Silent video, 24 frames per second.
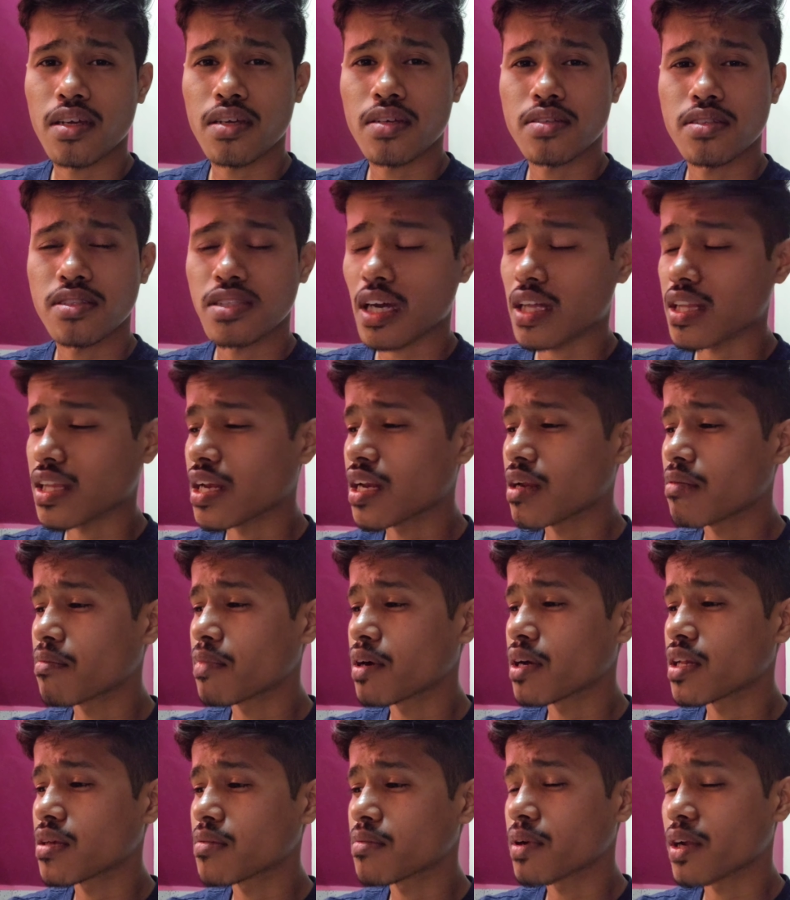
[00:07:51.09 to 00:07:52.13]
ज़्यादा लंबा
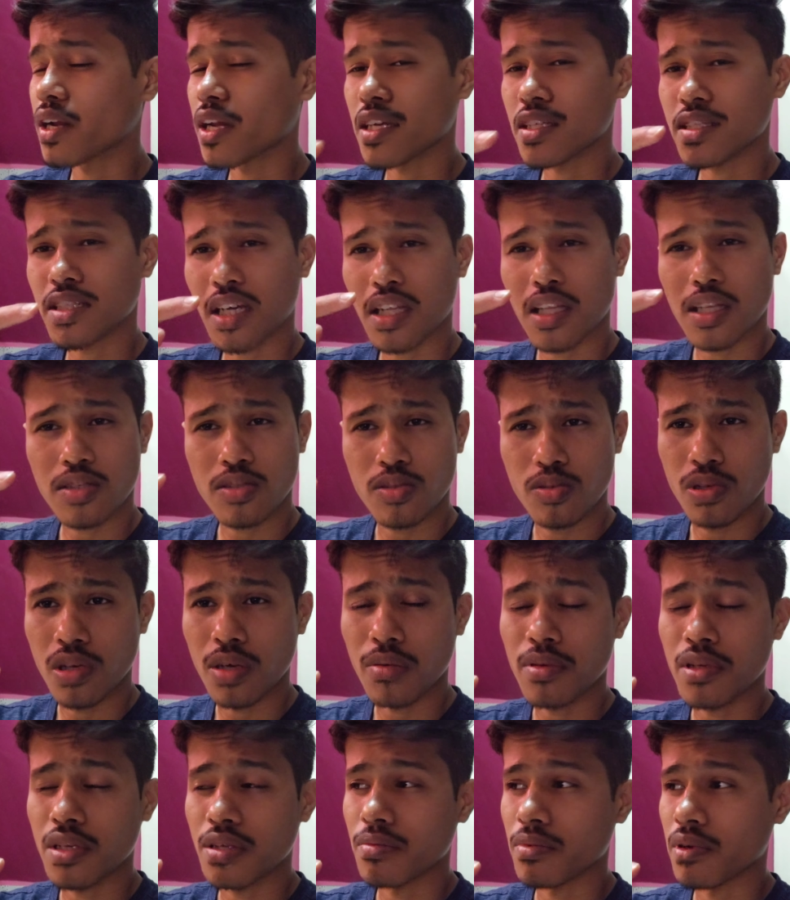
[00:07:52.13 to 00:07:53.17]
नहीं बनाया ज़्यादा छोटा भी
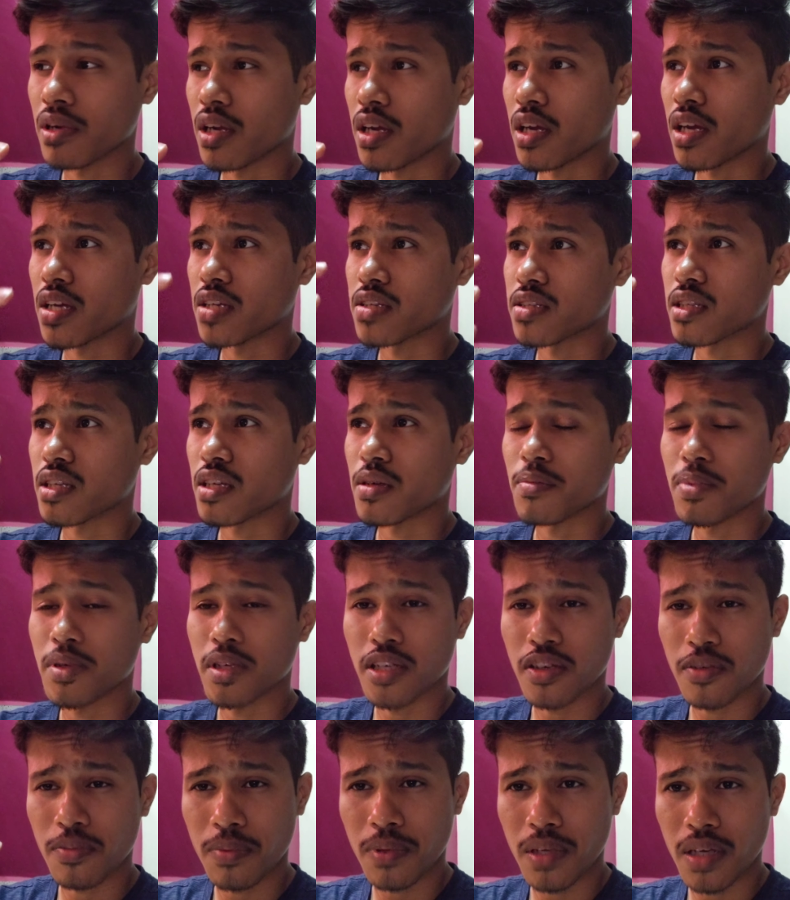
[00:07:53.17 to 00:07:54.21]
नहीं बनाया ऐसा एक
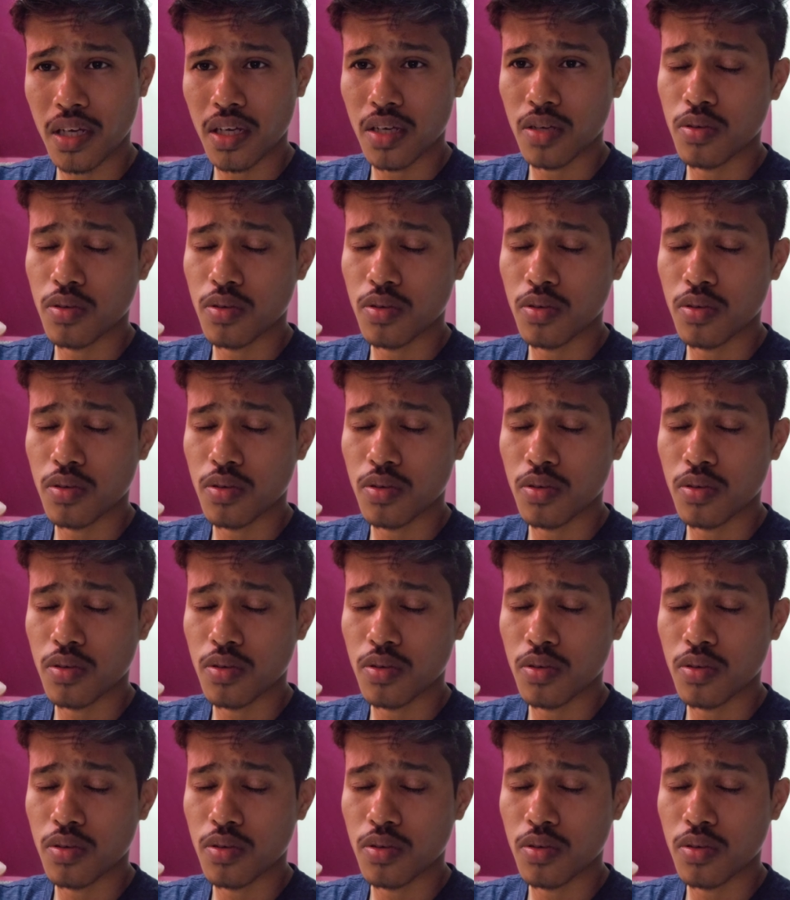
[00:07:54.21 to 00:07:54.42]
पीडीएफ बना के